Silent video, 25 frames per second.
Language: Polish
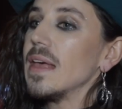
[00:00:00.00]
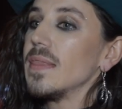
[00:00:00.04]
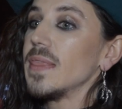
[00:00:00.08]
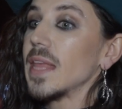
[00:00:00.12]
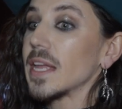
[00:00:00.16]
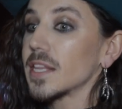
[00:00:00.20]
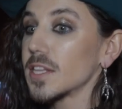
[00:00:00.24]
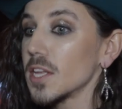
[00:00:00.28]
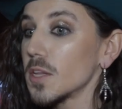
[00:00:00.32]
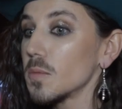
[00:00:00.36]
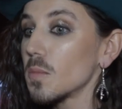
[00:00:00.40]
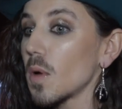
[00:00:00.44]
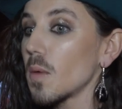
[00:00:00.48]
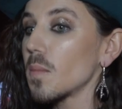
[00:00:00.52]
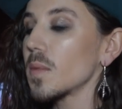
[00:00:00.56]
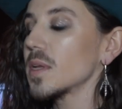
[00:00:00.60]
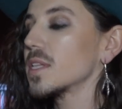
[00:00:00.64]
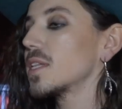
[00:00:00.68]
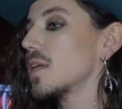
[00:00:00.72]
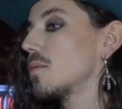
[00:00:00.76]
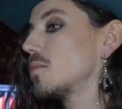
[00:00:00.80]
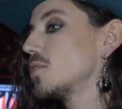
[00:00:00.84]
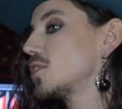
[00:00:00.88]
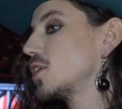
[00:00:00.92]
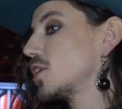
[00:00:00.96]
na ten
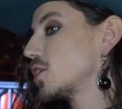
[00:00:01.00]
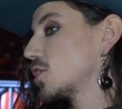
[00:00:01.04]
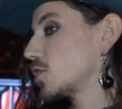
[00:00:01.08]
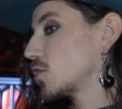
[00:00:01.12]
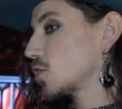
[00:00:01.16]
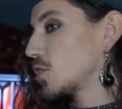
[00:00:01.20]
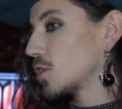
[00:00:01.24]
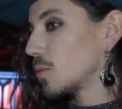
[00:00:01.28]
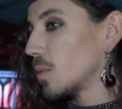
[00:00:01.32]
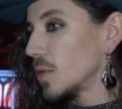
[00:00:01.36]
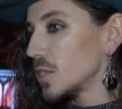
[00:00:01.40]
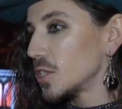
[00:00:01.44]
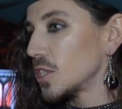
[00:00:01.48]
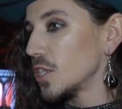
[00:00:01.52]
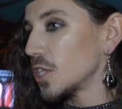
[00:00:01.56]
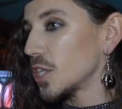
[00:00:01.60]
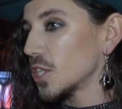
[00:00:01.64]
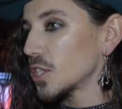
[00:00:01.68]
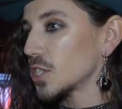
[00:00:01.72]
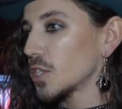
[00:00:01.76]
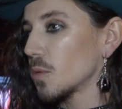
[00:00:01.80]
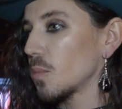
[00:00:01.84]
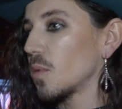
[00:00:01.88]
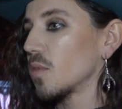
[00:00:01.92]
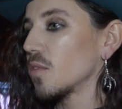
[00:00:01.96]
moment, a myślę, że to się będzie
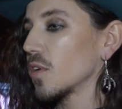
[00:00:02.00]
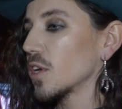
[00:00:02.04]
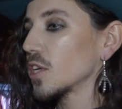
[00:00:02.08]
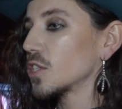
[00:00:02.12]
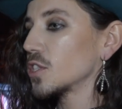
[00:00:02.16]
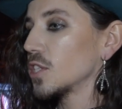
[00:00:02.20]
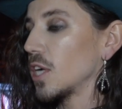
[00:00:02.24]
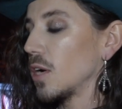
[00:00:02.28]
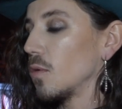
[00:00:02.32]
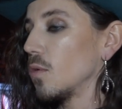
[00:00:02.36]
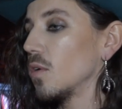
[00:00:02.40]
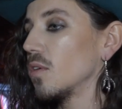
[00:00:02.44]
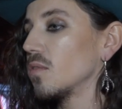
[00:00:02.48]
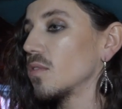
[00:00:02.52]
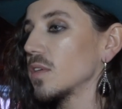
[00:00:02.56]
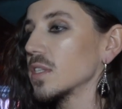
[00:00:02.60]
jeszcze powiększało,